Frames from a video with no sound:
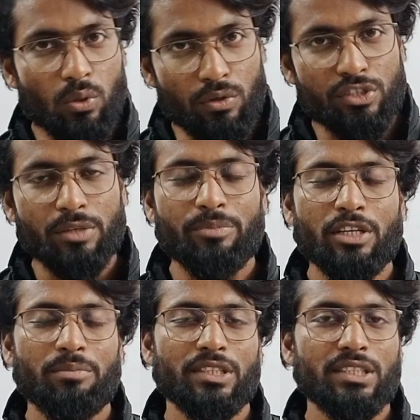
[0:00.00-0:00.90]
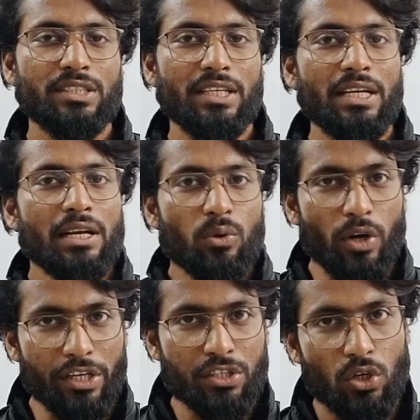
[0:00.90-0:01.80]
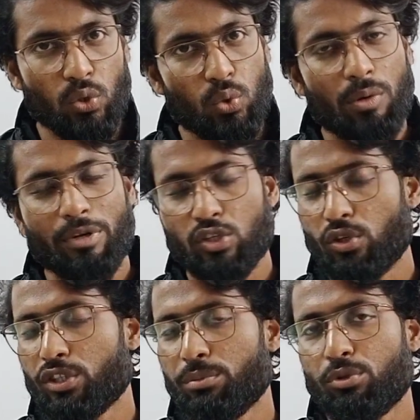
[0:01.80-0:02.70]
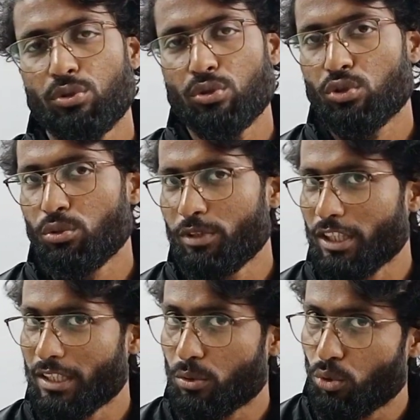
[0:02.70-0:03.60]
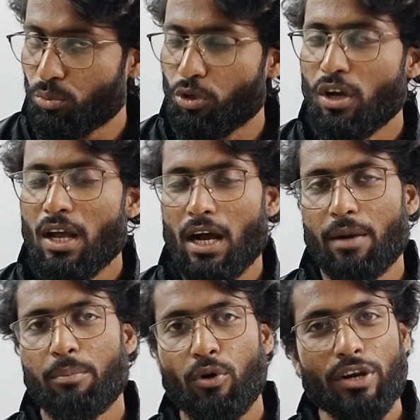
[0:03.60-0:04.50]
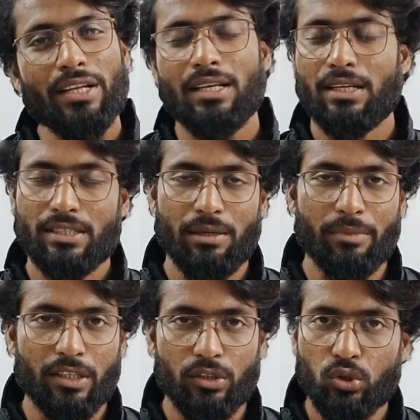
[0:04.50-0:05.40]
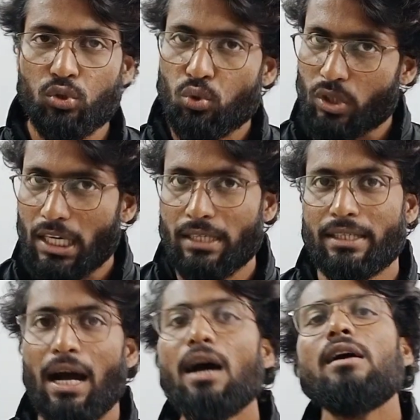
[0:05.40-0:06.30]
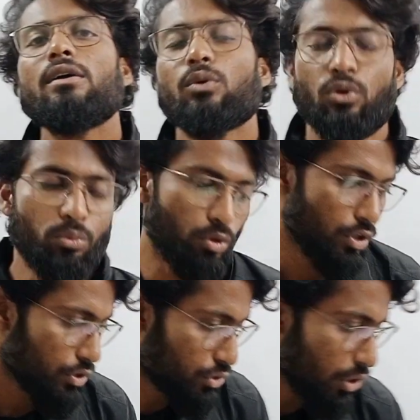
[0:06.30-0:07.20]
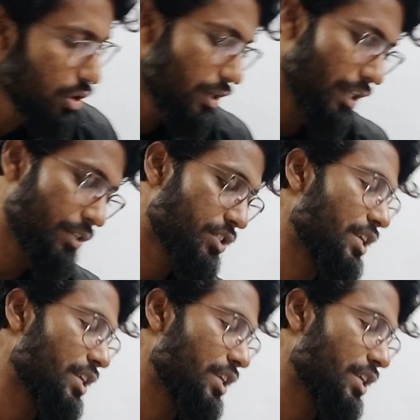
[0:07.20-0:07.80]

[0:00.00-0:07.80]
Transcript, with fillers: কনসেপ্টের বেসিসে কয়েকটা অঙ্ক আমরা সংক্ষিপ্ত উত্তরধর্মী থেকে করব আর পরের ক্লাসে আমরা কিন্তু টোটালটা করব সো লেট